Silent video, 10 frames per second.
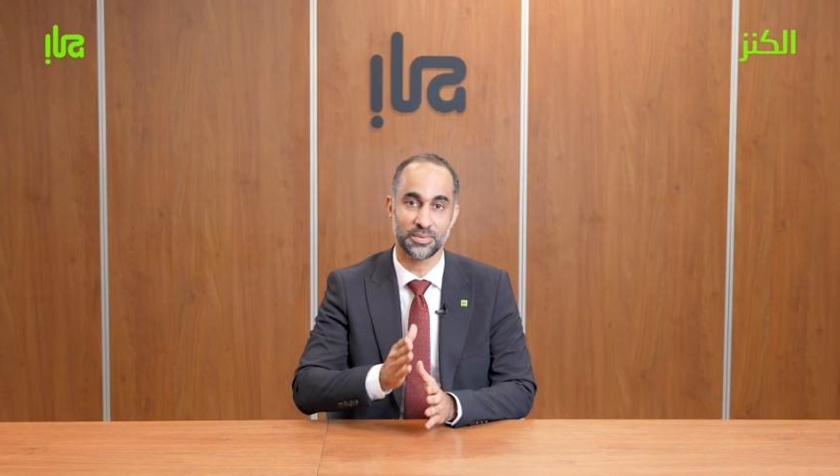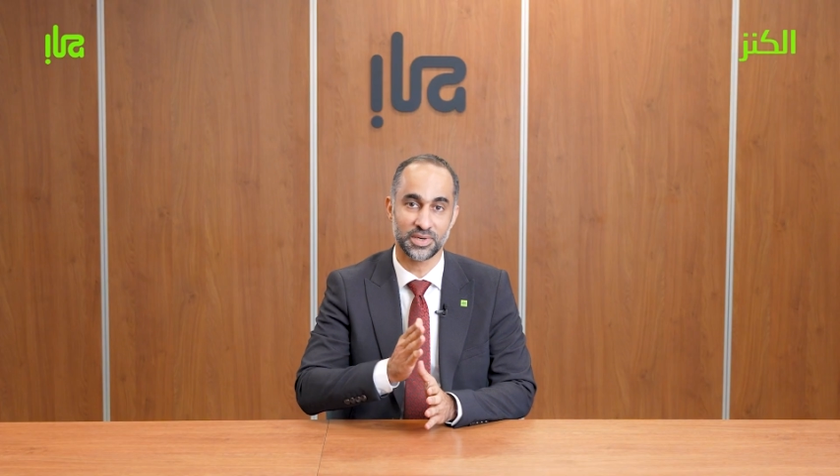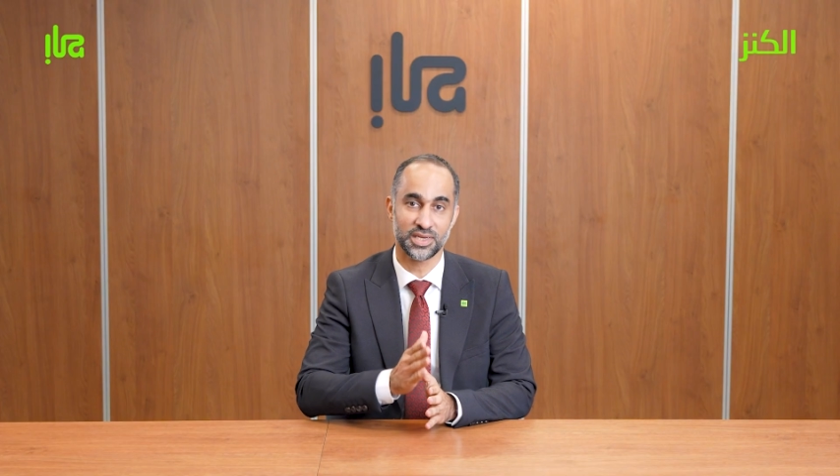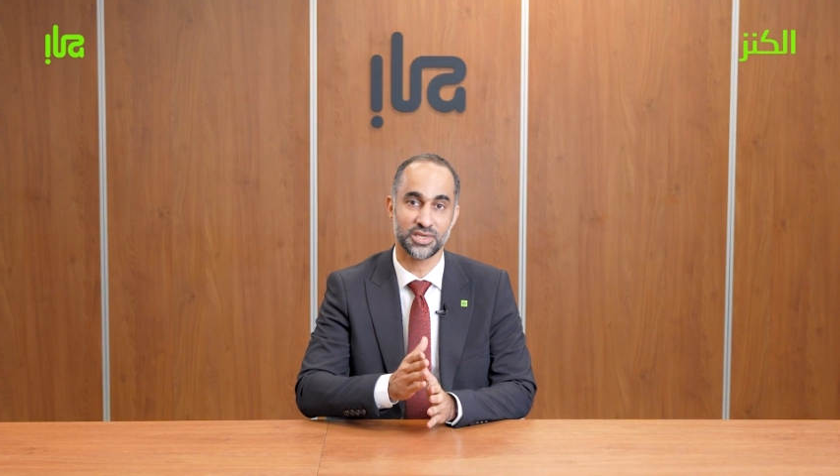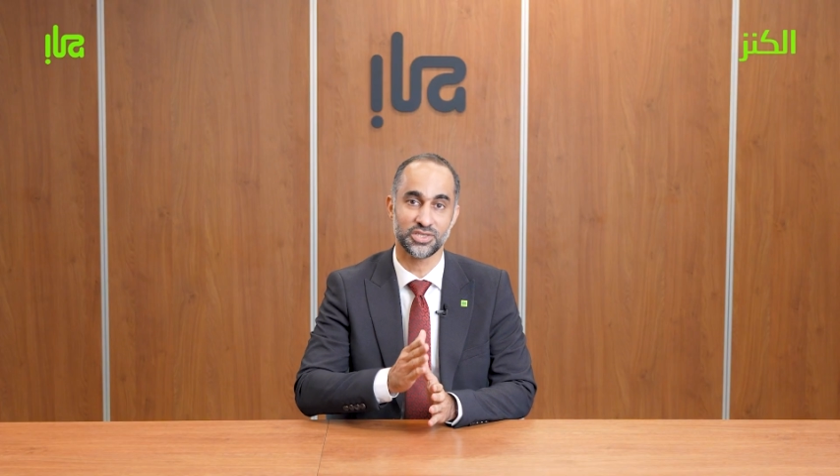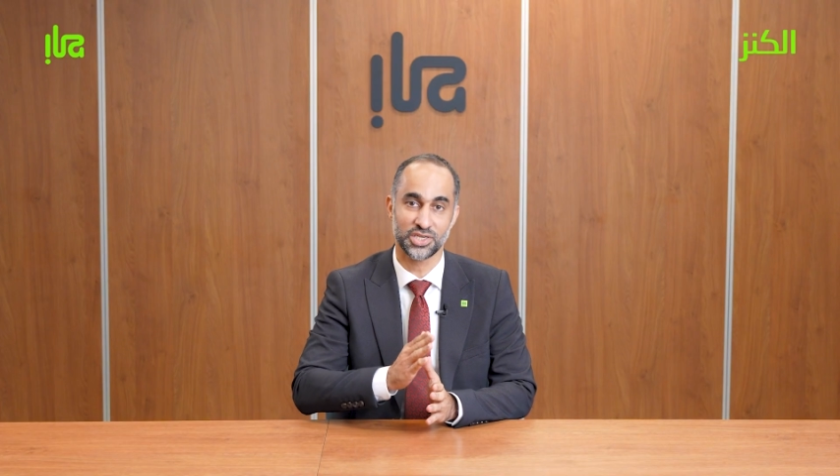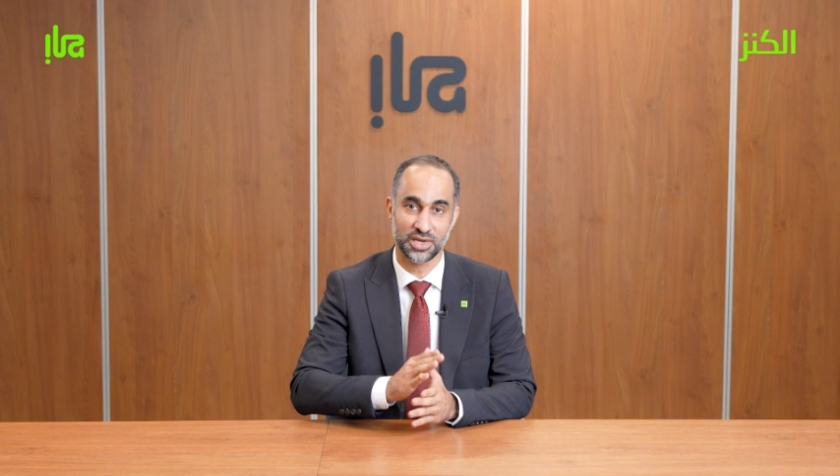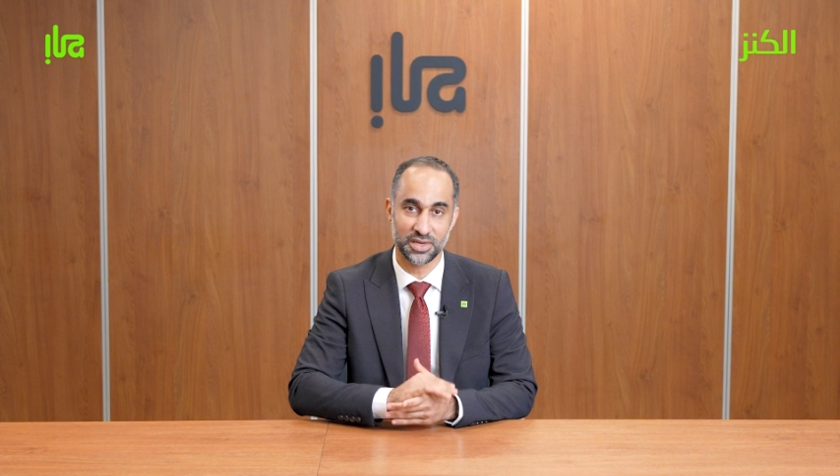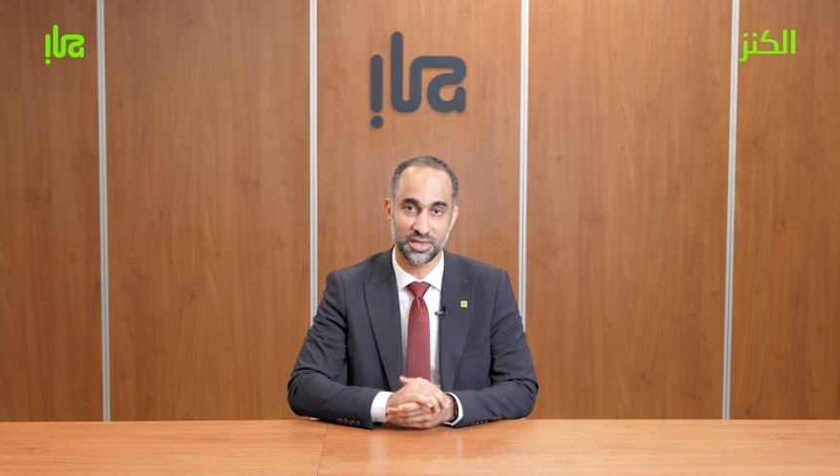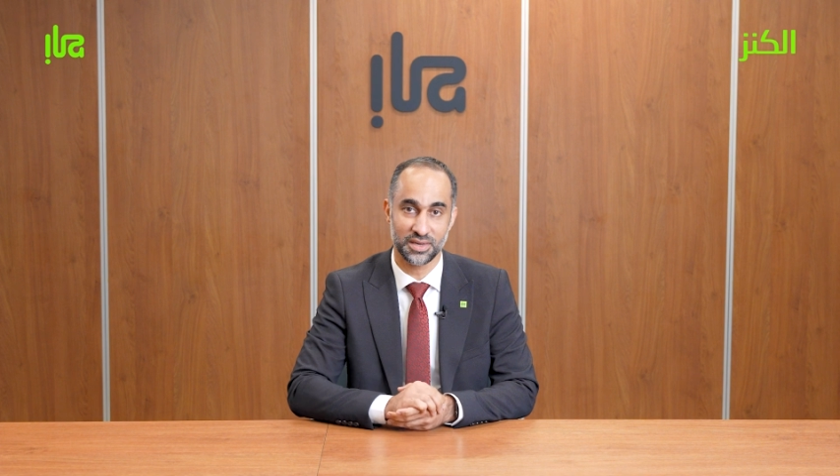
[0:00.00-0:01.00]
أمريكي
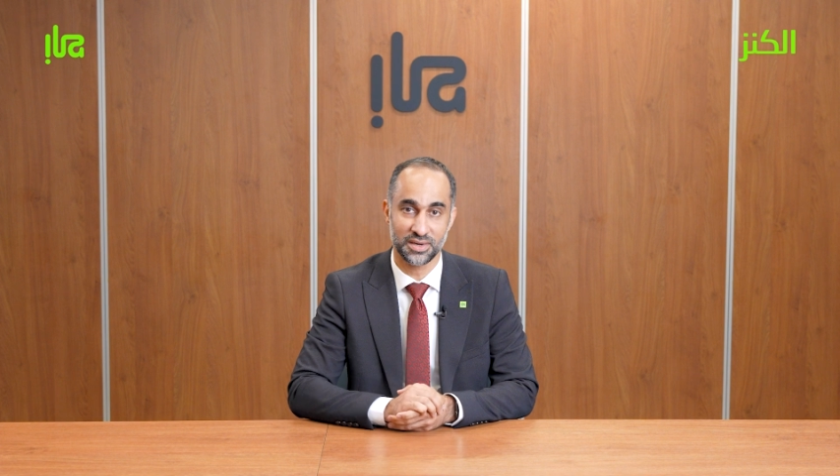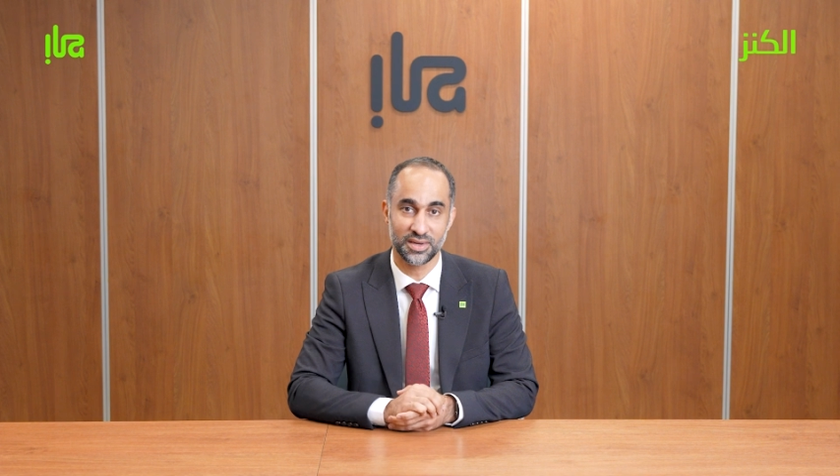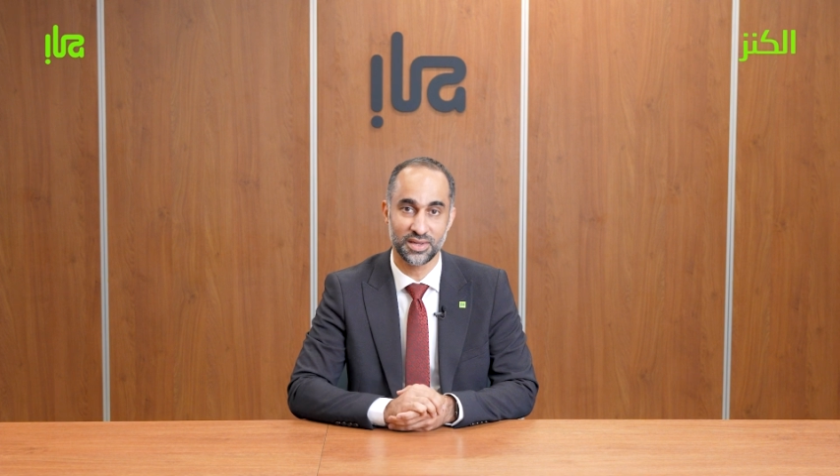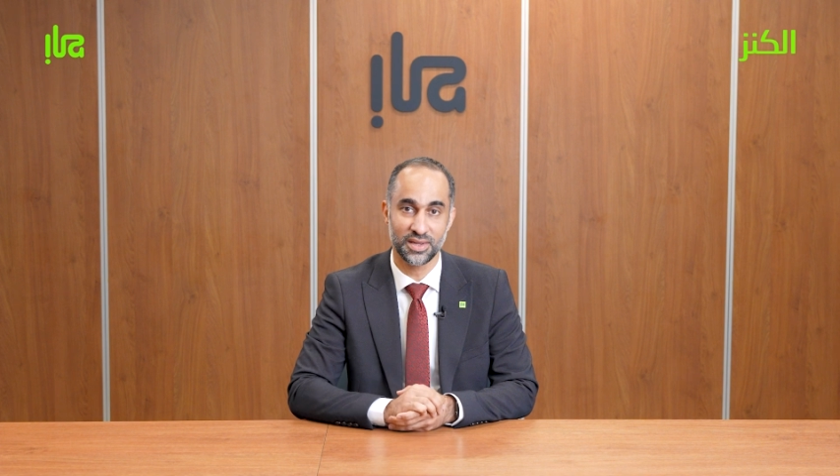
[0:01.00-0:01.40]
شهرياً